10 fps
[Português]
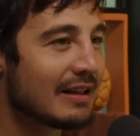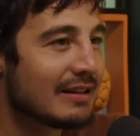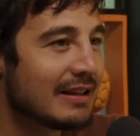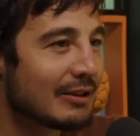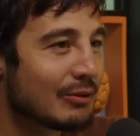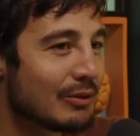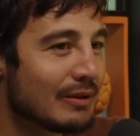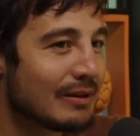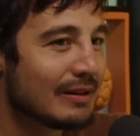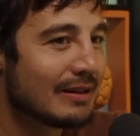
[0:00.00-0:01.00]
dentro
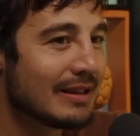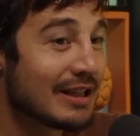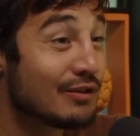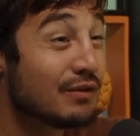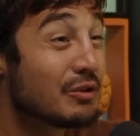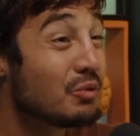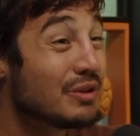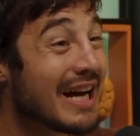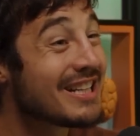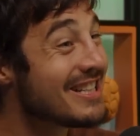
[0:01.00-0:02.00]
da
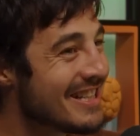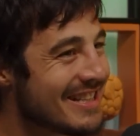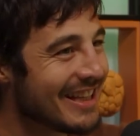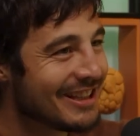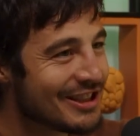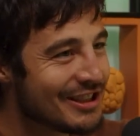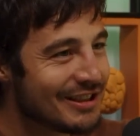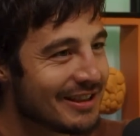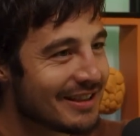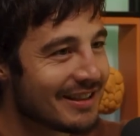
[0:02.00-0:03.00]
dificuldade de
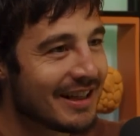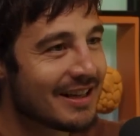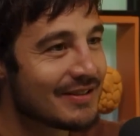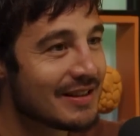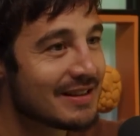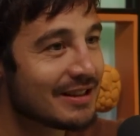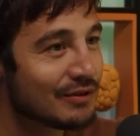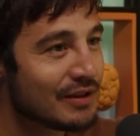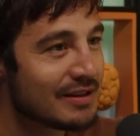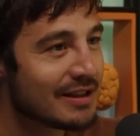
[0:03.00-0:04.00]
sentir, né? Às vezes é
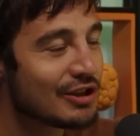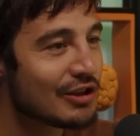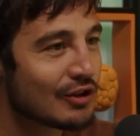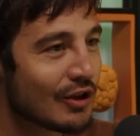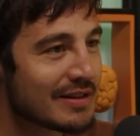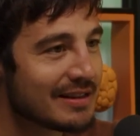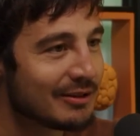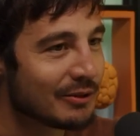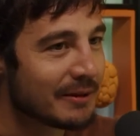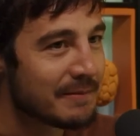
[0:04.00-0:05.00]
difícil sentir
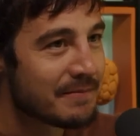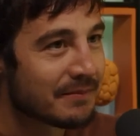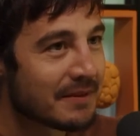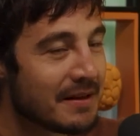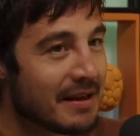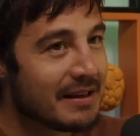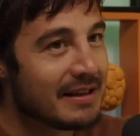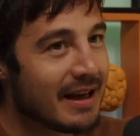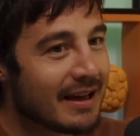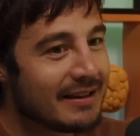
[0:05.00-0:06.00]
sozinho, né?
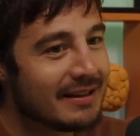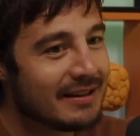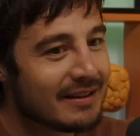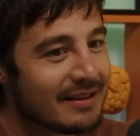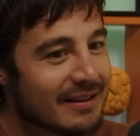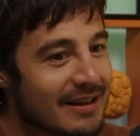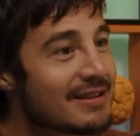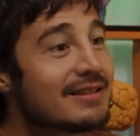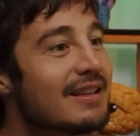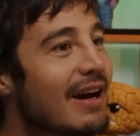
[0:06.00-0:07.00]
E aí a
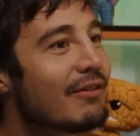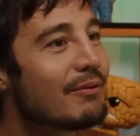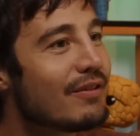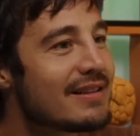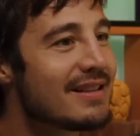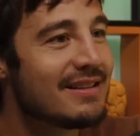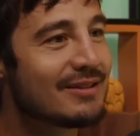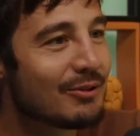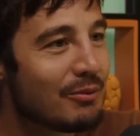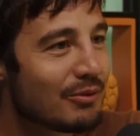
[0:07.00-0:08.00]
gente, ah, vamos fazer
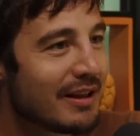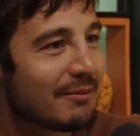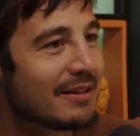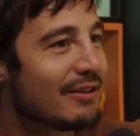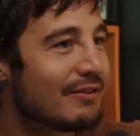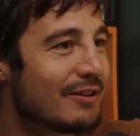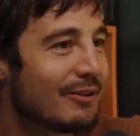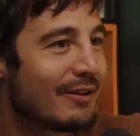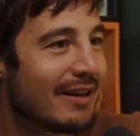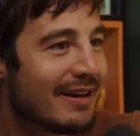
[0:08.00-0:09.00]
isso como um tema, então
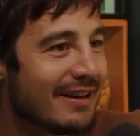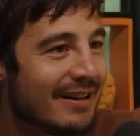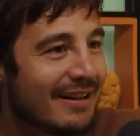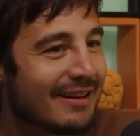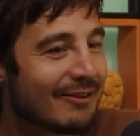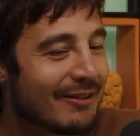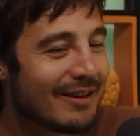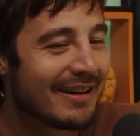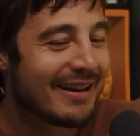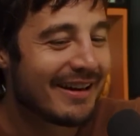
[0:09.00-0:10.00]
virou é,
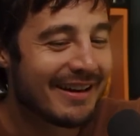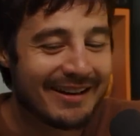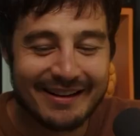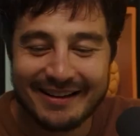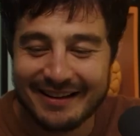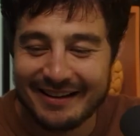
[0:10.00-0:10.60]
é,